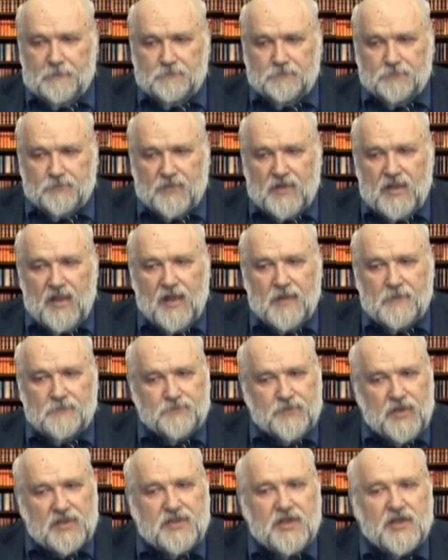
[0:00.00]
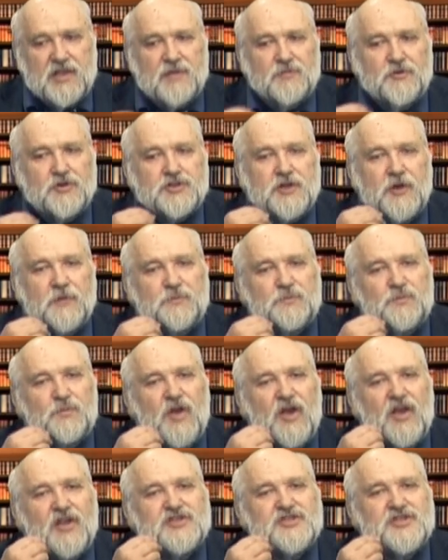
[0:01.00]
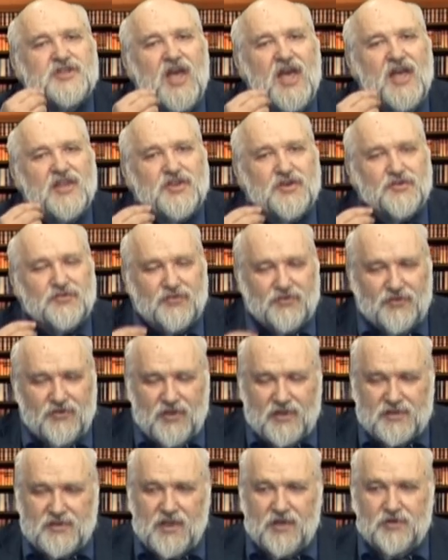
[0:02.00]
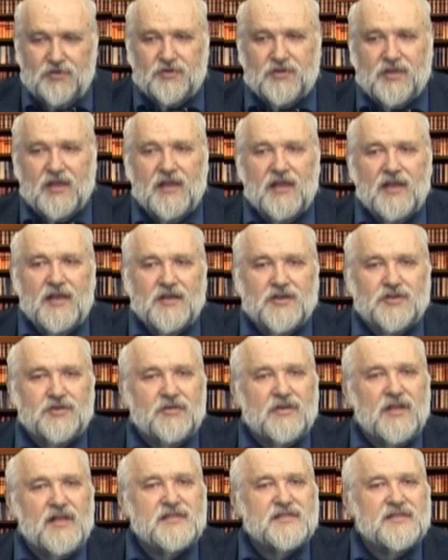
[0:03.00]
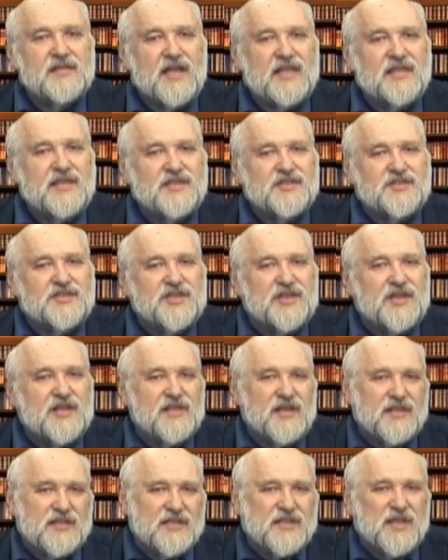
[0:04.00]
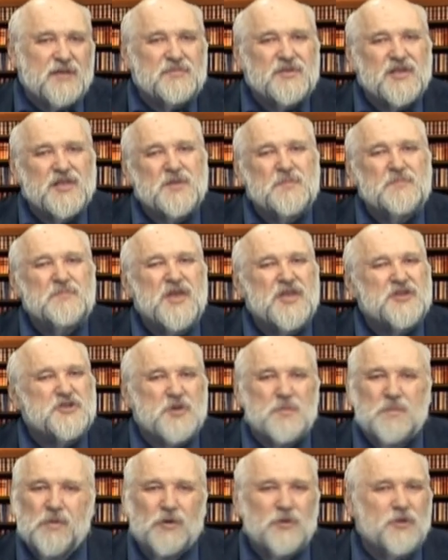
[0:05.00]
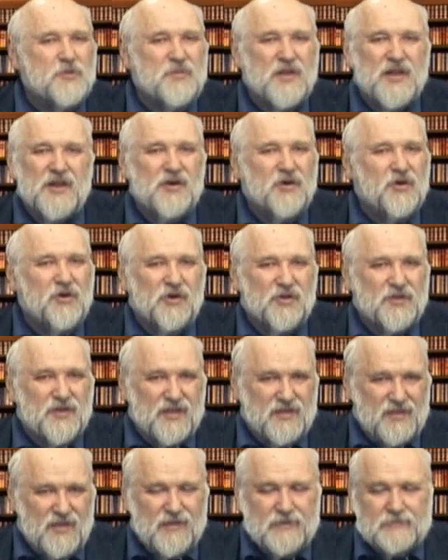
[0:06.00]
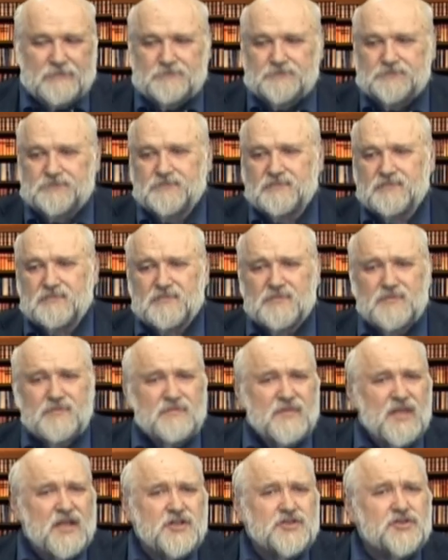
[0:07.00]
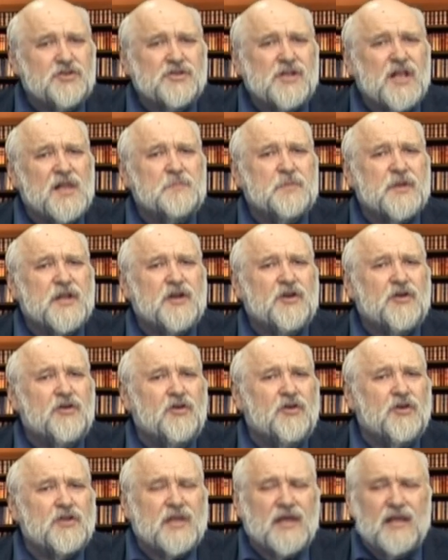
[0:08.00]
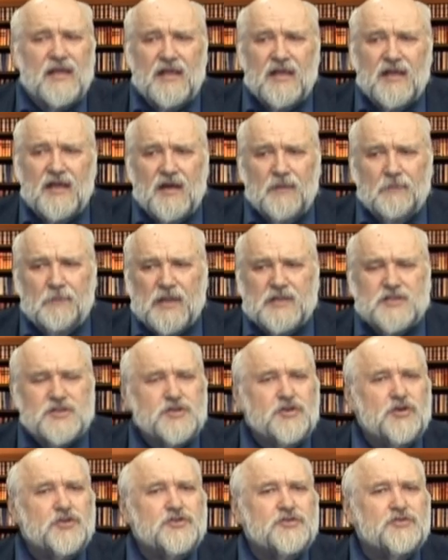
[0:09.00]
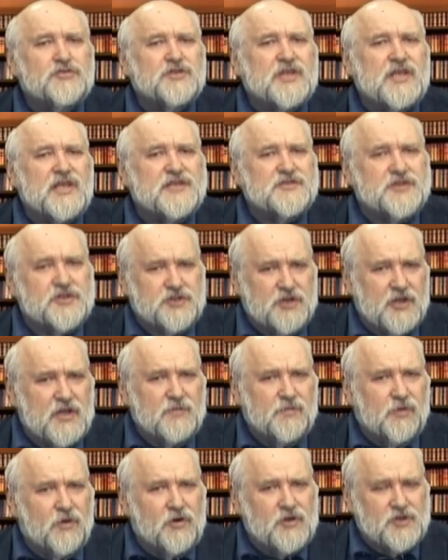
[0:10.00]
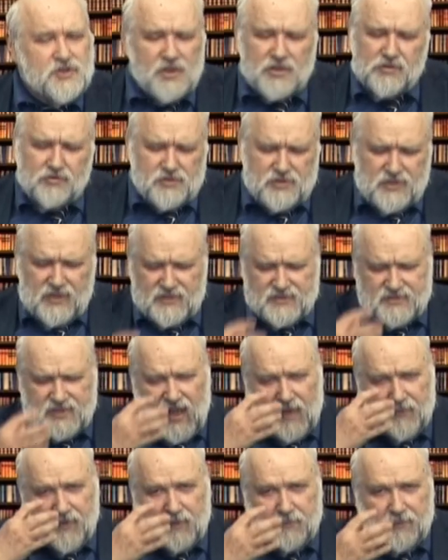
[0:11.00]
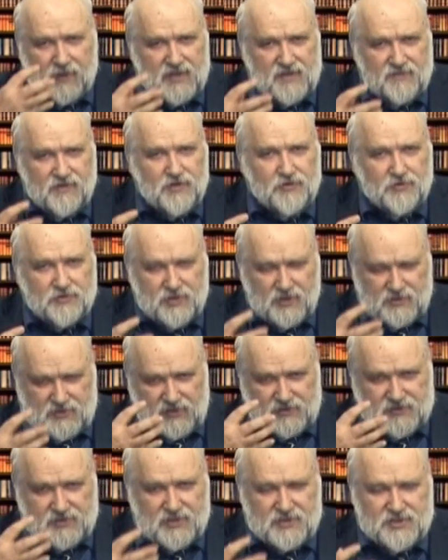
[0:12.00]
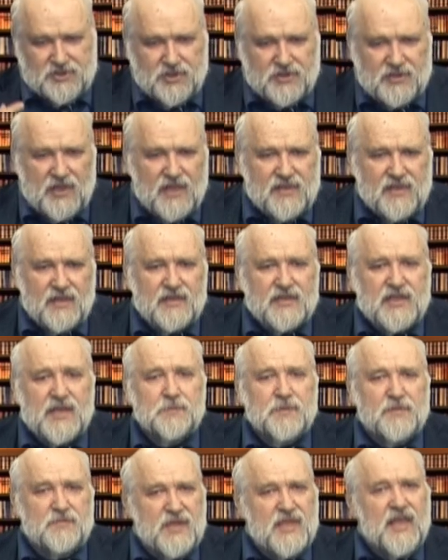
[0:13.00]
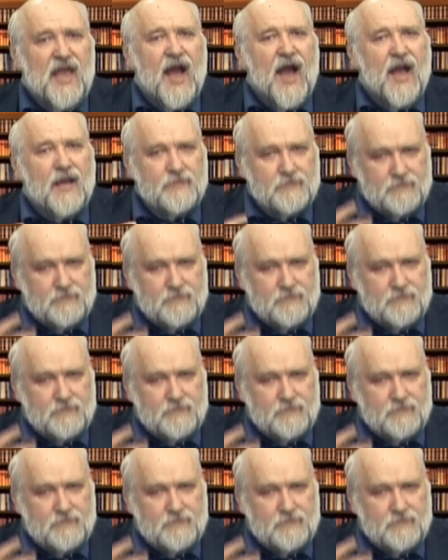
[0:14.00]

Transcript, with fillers: для таких немножко эстетов от науки журнал Знания и сила» – это там где-то меньше полумиллиона. Да? Журнал «Природа» под сотню тысяч или больше. Это уж для самых продвинутых, так сказать, читателей типа меня.